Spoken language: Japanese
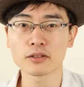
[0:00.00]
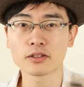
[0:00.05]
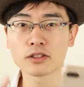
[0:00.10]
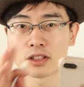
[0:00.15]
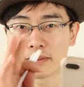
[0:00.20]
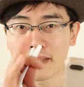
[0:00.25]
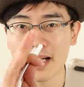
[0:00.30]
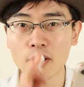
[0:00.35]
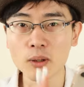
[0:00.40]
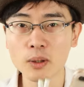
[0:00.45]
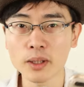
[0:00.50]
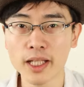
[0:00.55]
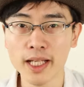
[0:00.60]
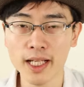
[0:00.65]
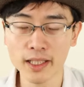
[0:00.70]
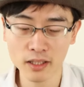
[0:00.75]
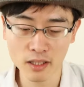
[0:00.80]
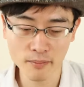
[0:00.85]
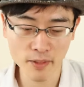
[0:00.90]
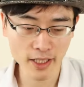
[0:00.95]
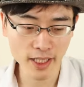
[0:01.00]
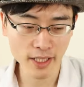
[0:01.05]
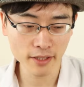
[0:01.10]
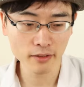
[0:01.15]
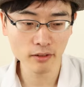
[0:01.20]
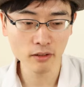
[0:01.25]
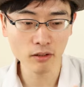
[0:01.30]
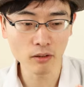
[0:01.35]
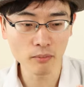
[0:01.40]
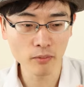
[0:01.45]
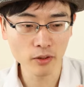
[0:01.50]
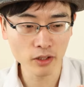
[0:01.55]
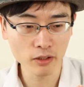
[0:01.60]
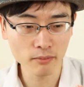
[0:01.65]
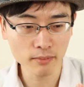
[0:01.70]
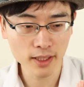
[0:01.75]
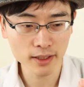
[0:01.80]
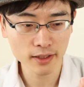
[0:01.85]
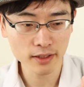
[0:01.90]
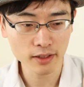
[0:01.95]
はちょっとスマホでやってみたいと思い
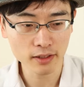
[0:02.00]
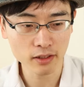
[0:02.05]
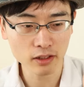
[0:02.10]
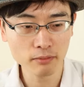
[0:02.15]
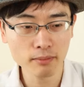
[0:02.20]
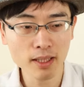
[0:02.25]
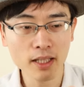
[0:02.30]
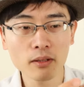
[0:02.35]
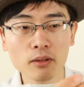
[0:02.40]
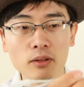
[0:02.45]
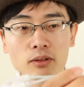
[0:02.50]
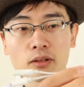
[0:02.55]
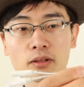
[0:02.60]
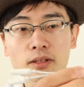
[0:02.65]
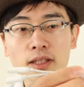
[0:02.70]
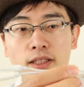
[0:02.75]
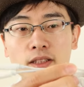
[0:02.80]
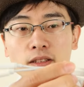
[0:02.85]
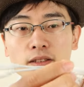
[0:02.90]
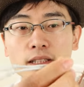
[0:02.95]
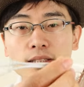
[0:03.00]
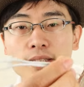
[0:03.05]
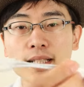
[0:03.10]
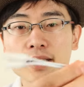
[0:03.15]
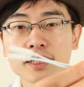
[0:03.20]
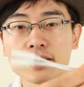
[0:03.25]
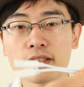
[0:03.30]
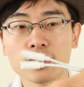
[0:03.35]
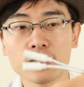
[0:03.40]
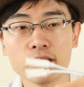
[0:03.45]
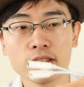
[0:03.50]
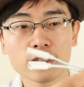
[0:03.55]
ます。スマホのですね、端子